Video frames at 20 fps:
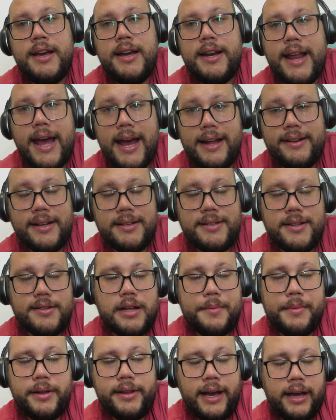né? Tem
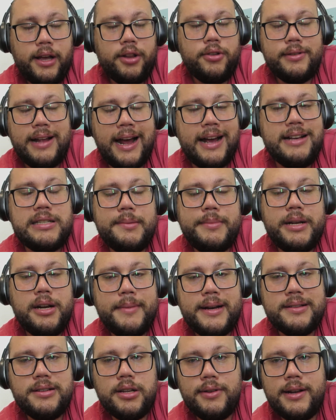sistema até que não está recebendo
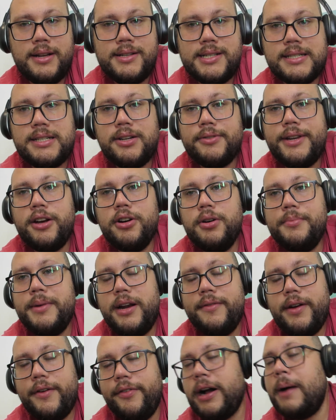mais atualização nenhuma,
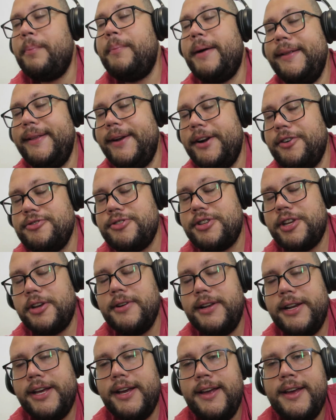ele vai ficar padrãozinho
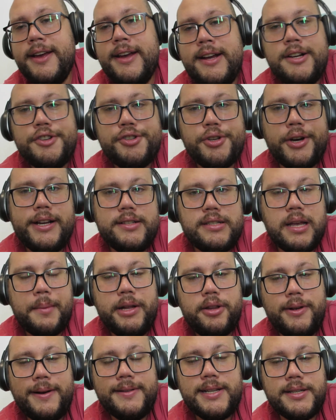ali, só recebe
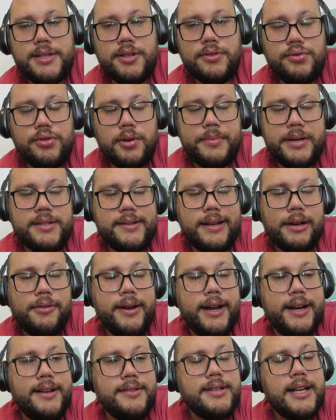atualização sobre
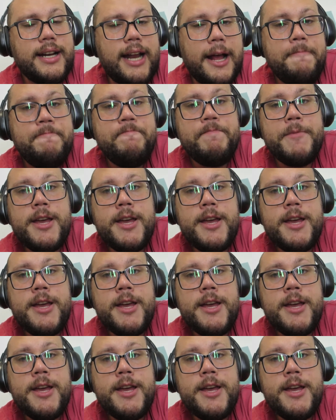segurança, né?